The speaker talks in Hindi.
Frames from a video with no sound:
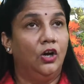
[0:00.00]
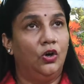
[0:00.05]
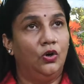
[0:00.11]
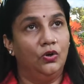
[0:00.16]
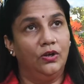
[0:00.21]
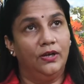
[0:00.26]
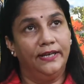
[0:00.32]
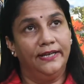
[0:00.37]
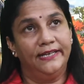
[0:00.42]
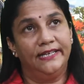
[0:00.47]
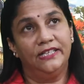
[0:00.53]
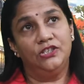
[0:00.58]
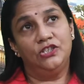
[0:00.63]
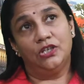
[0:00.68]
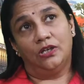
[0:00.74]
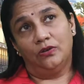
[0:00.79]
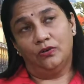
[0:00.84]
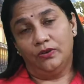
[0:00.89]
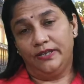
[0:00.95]
उन्होंने कहा
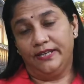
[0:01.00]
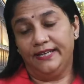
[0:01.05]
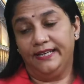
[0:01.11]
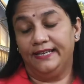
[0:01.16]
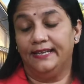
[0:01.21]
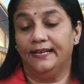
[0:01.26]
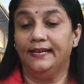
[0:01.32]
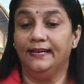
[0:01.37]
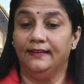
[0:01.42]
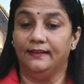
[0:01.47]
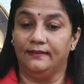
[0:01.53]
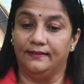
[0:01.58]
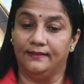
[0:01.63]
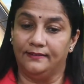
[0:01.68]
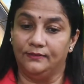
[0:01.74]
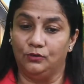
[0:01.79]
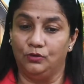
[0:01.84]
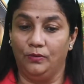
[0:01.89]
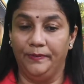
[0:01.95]
चलो ठीक है
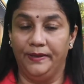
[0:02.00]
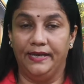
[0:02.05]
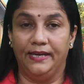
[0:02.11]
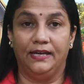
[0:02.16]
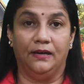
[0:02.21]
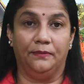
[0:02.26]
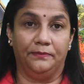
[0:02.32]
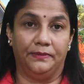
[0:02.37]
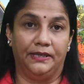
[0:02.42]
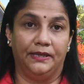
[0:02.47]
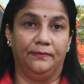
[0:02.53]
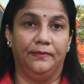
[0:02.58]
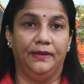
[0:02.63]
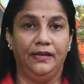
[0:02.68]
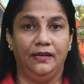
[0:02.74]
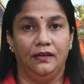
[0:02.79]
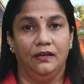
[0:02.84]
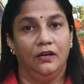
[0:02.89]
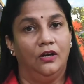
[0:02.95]
रख दो मेरे कमरे
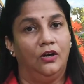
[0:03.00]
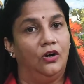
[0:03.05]
में